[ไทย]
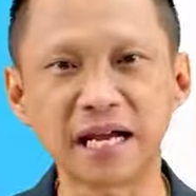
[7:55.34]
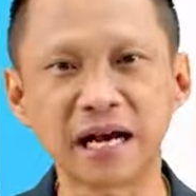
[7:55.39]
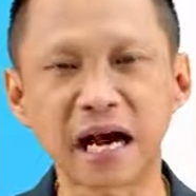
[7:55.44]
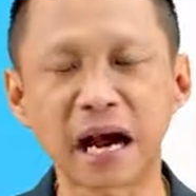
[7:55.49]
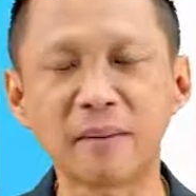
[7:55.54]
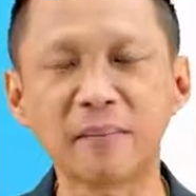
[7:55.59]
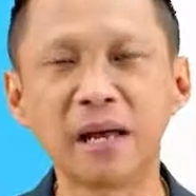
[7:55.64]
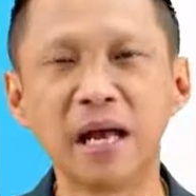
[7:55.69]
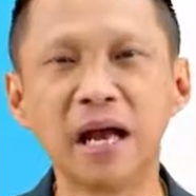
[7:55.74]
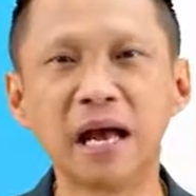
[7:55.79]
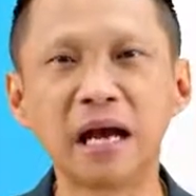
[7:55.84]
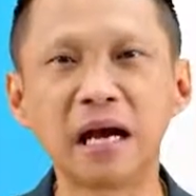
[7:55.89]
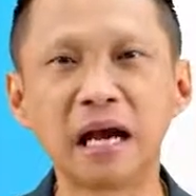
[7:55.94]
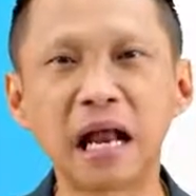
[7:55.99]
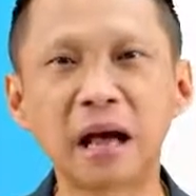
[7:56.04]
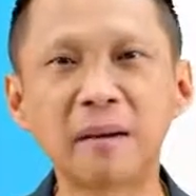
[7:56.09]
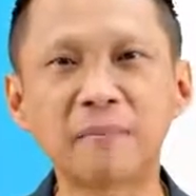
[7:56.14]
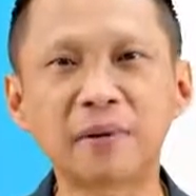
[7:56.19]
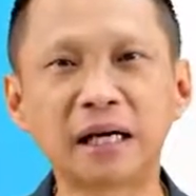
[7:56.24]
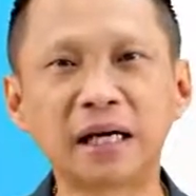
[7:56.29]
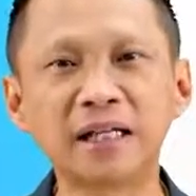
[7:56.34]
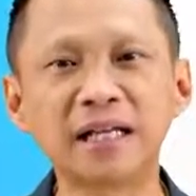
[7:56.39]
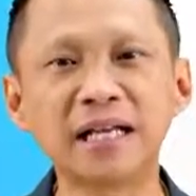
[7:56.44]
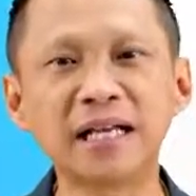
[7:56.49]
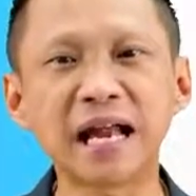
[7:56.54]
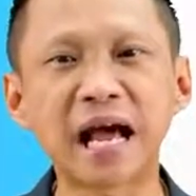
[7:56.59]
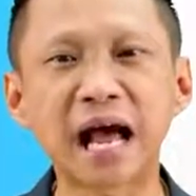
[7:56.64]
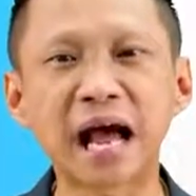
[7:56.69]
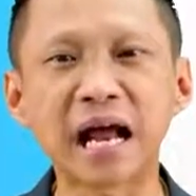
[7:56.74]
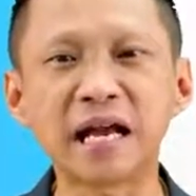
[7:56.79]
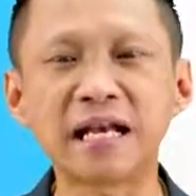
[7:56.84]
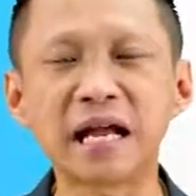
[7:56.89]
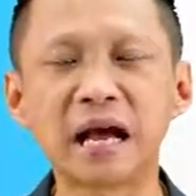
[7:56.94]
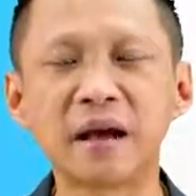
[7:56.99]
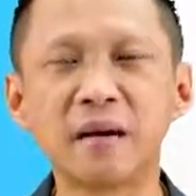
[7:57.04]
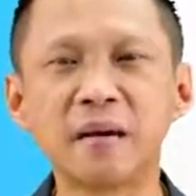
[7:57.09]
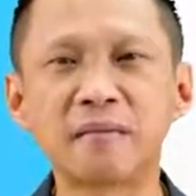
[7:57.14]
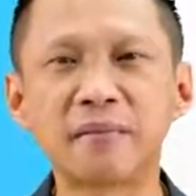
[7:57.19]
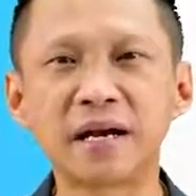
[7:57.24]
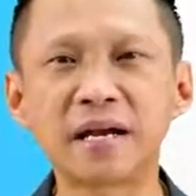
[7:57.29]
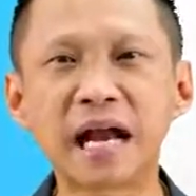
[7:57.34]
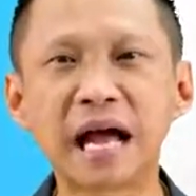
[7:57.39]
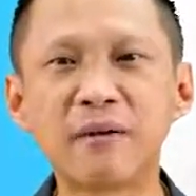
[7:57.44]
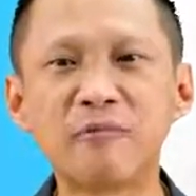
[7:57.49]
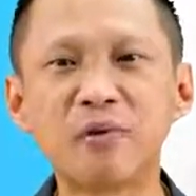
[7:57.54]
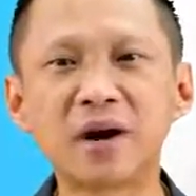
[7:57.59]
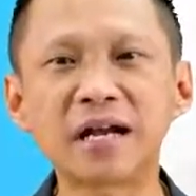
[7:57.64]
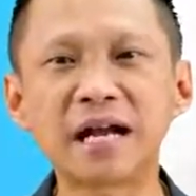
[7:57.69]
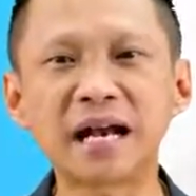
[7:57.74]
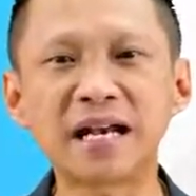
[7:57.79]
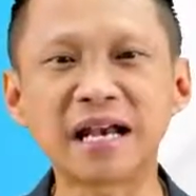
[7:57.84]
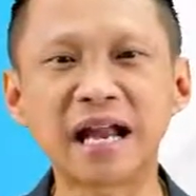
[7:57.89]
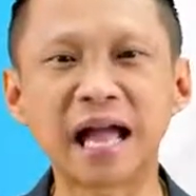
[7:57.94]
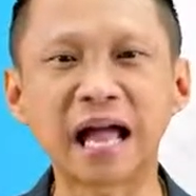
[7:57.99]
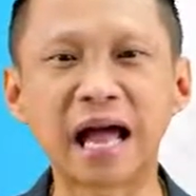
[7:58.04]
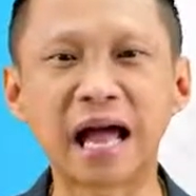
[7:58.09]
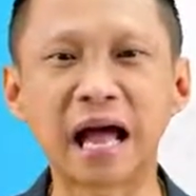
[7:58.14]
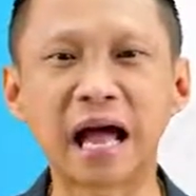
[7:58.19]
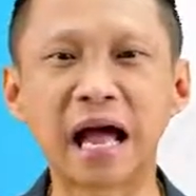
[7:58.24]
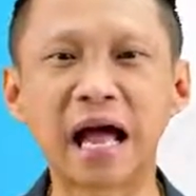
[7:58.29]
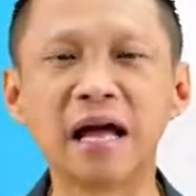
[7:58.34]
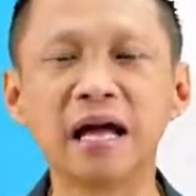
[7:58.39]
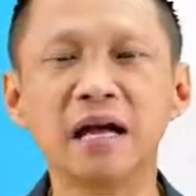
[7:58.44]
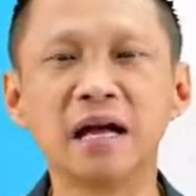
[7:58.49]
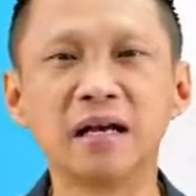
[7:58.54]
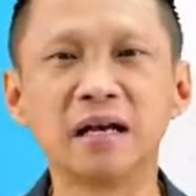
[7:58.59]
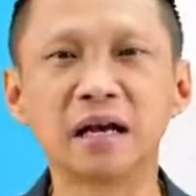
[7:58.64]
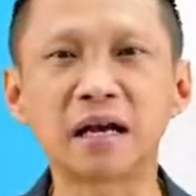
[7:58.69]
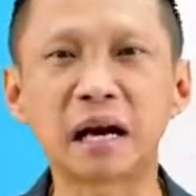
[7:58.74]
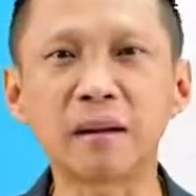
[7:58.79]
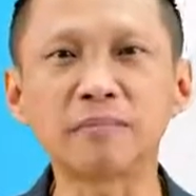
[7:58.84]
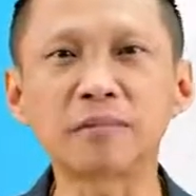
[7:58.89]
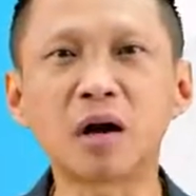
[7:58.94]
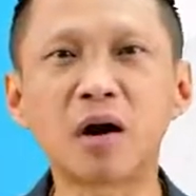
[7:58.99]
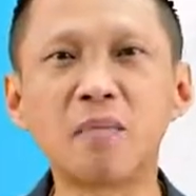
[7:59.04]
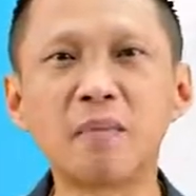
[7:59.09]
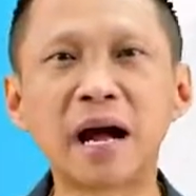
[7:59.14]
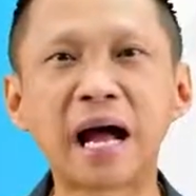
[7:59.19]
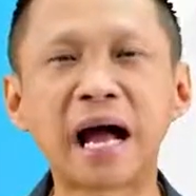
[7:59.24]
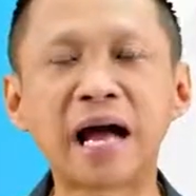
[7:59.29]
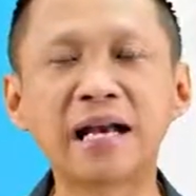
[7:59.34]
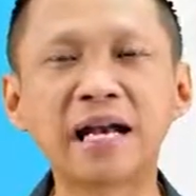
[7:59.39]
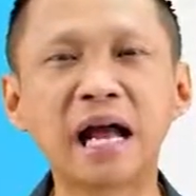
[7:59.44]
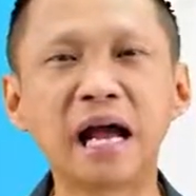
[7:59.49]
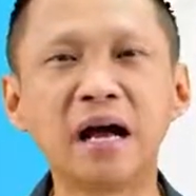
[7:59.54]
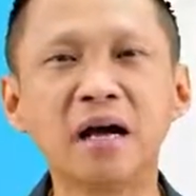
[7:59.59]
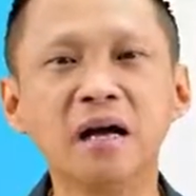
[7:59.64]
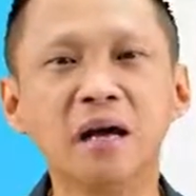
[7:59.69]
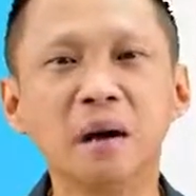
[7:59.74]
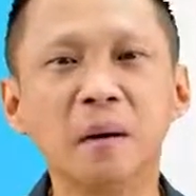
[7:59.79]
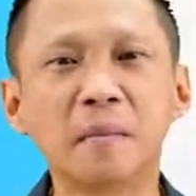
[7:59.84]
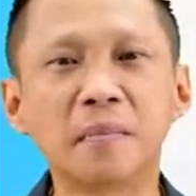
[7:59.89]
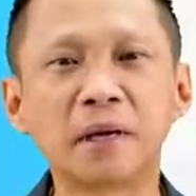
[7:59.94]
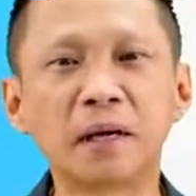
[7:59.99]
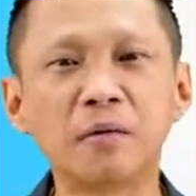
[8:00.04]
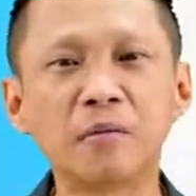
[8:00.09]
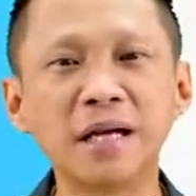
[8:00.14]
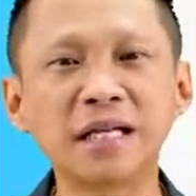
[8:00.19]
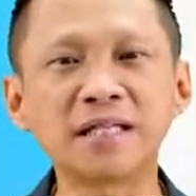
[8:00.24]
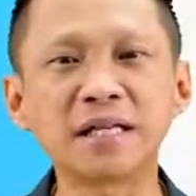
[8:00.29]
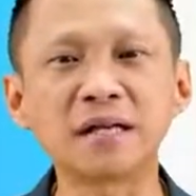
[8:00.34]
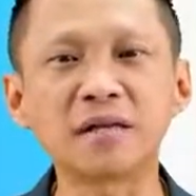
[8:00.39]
นะครับ และพระธิดาเนี่ยพระนามว่ากันหานะครับ ต่อมาเนี่ยพระเวส